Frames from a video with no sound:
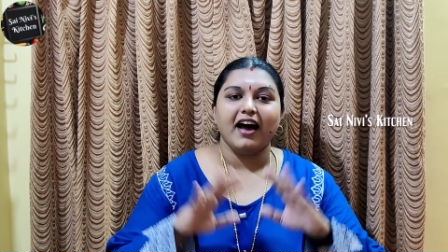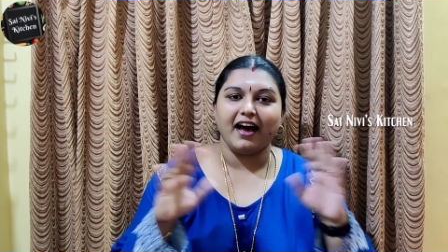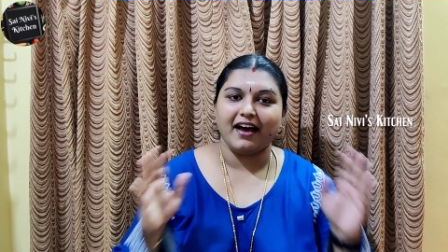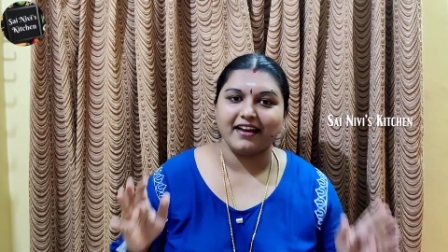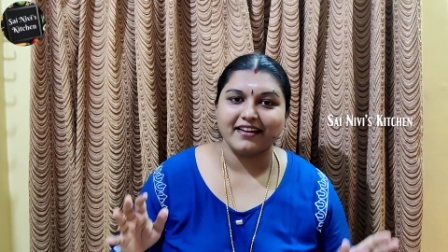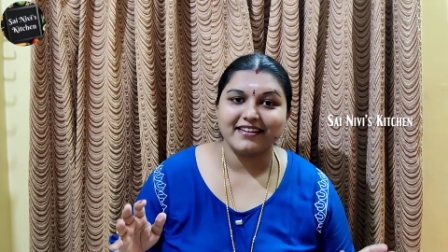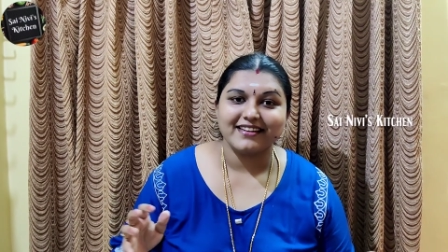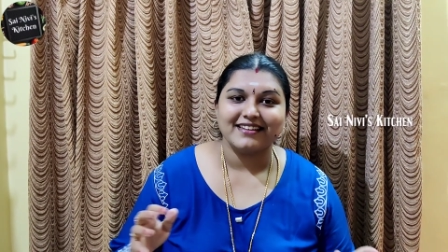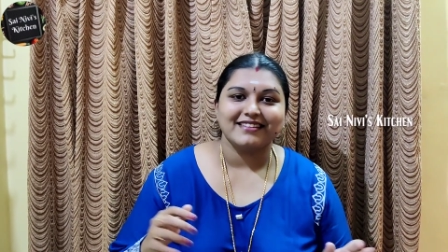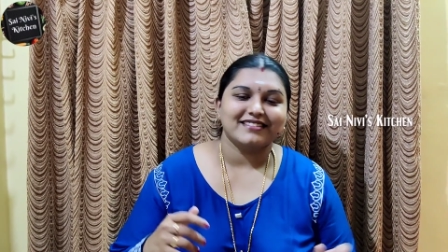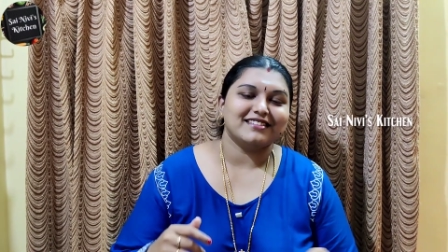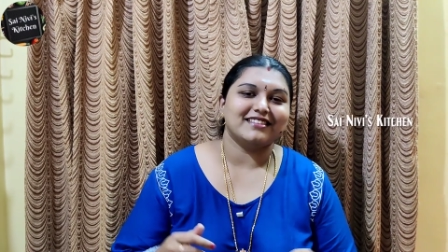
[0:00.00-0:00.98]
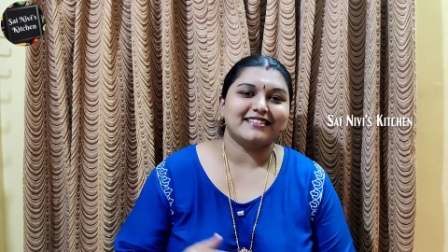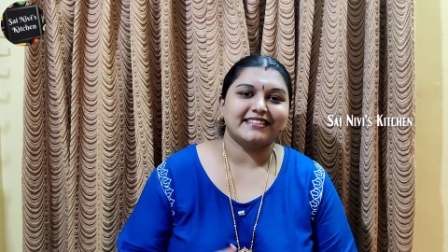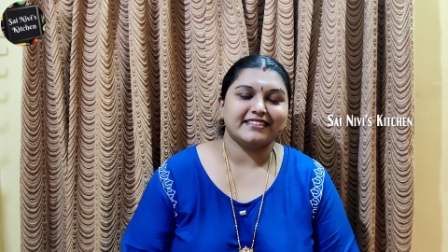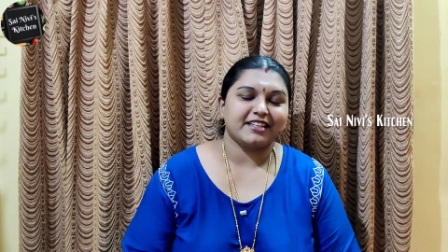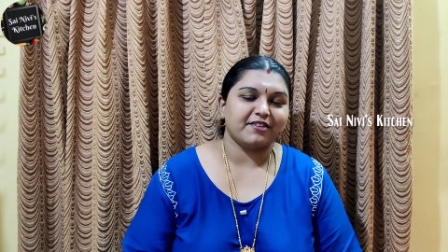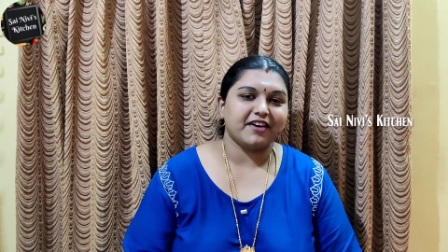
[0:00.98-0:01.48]
ஹாய் திஸ்
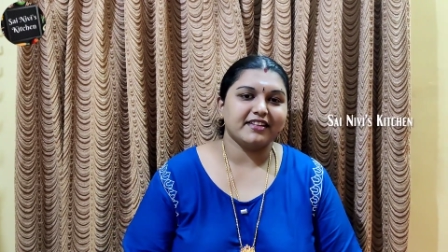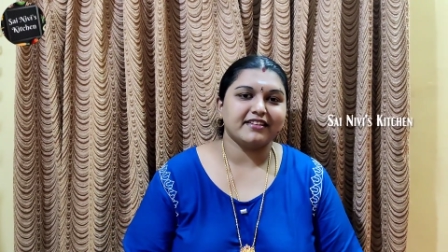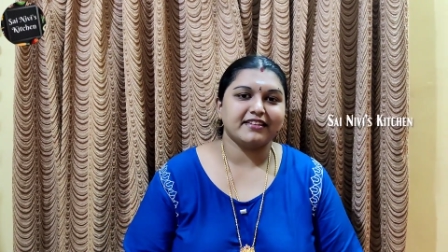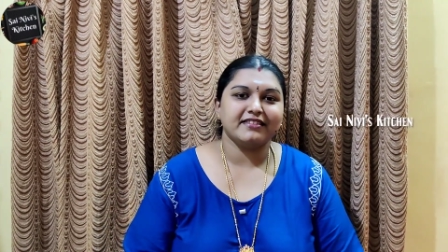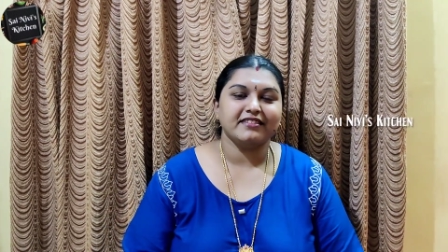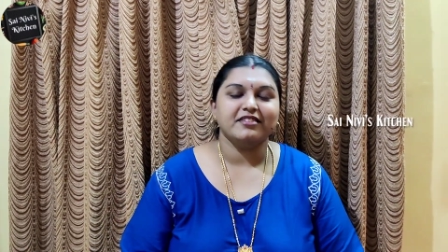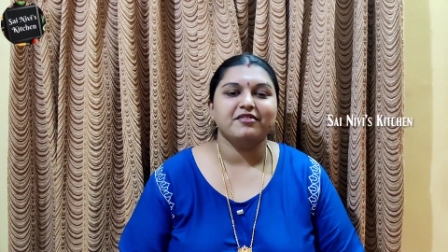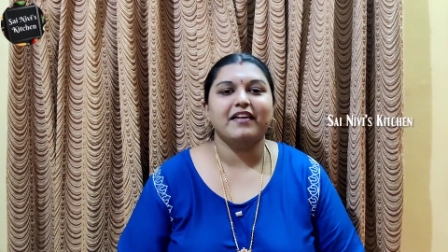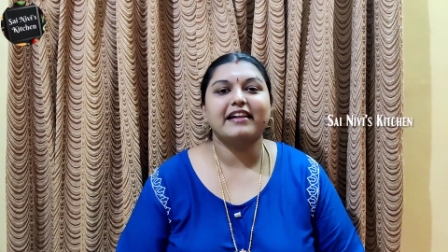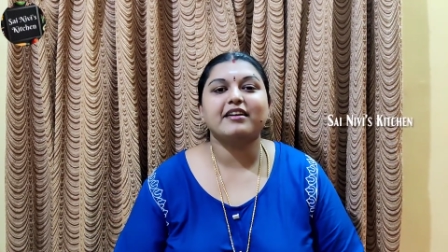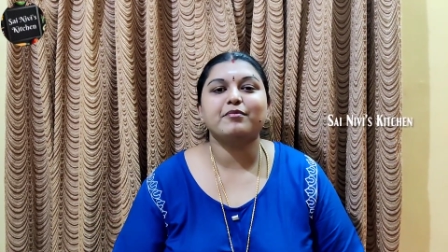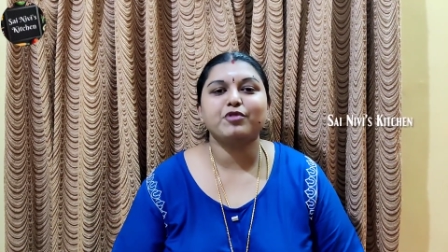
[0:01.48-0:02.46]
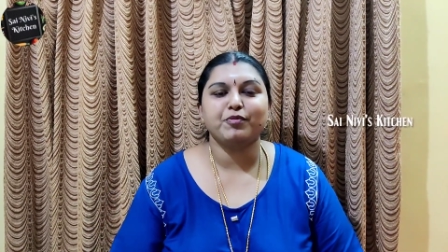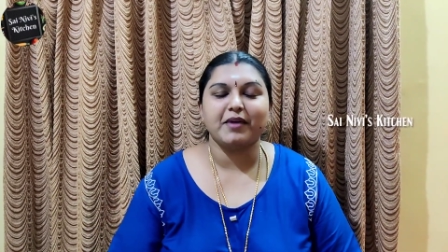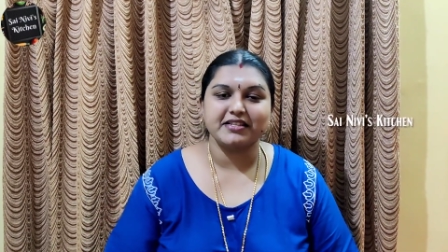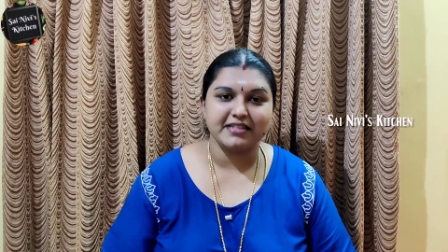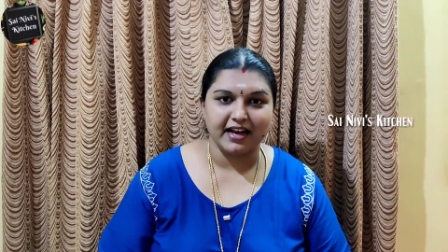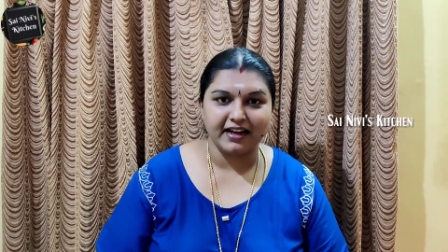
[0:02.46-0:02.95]
இஸ் நிவேதா வெல்கம் டு
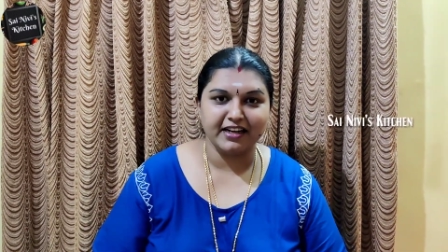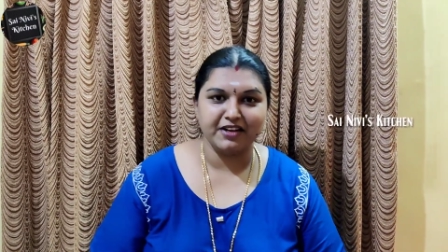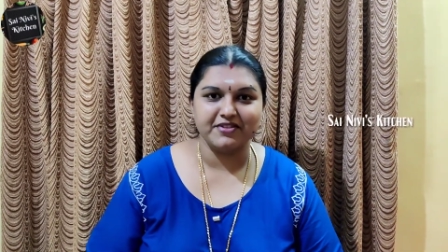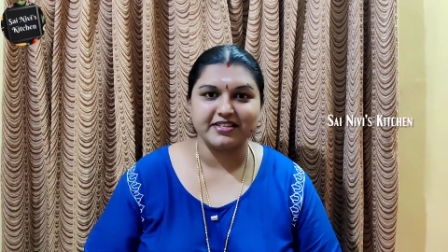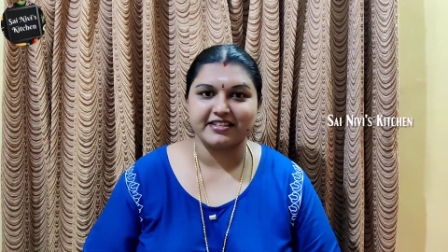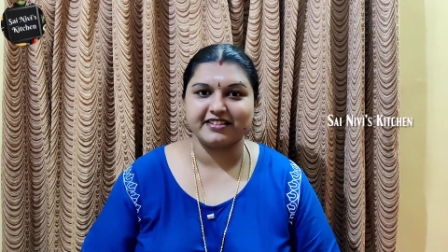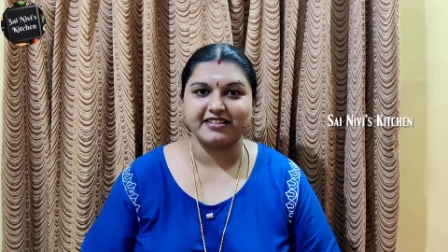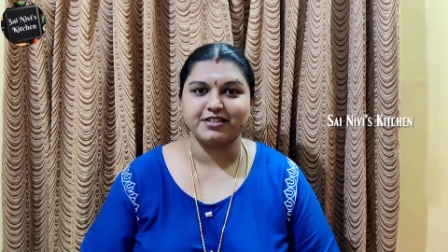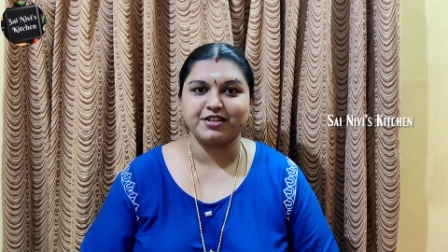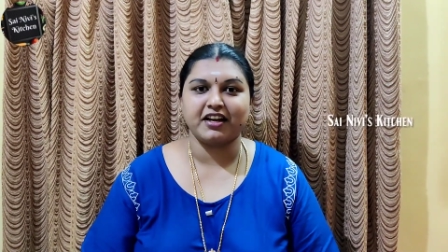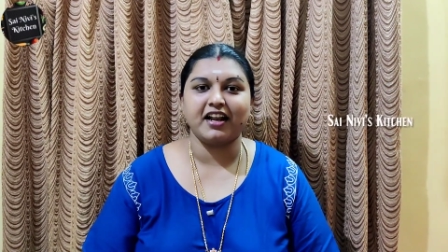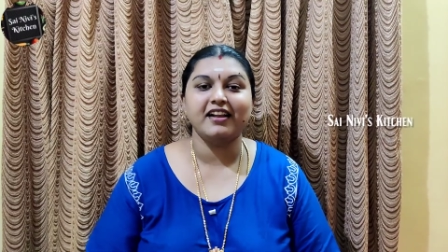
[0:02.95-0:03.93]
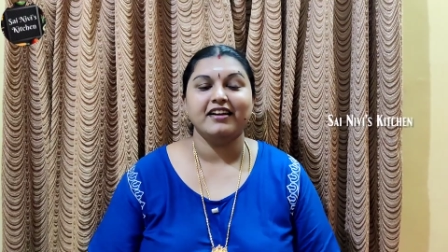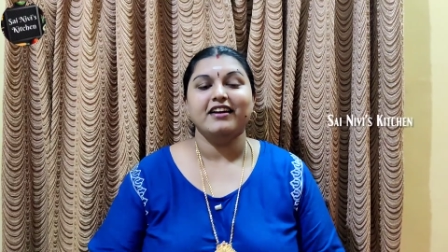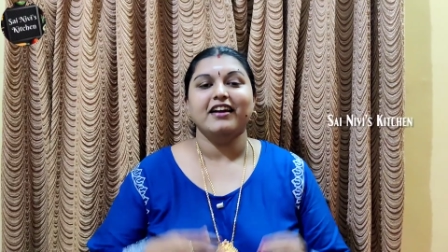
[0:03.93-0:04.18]
மை சாயினி விஸ் கிச்சன் சேனல்